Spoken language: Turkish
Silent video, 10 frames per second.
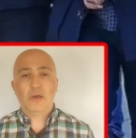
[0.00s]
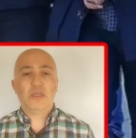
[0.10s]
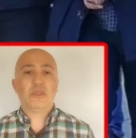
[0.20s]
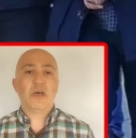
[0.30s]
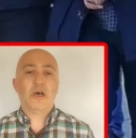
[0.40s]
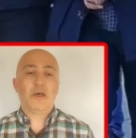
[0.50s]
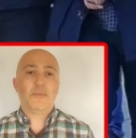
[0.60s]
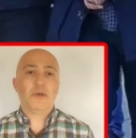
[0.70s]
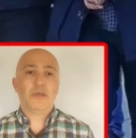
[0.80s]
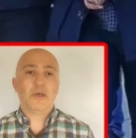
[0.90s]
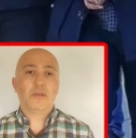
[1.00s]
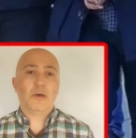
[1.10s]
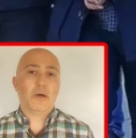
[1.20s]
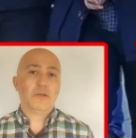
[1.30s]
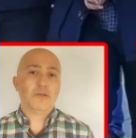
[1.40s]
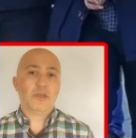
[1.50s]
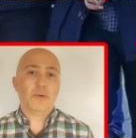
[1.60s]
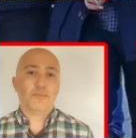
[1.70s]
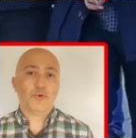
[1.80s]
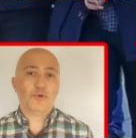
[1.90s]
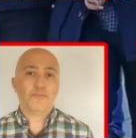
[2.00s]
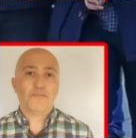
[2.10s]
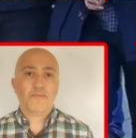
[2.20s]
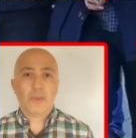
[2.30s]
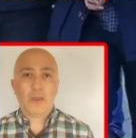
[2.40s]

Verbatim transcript: İddianameden alıntı yapıyorum.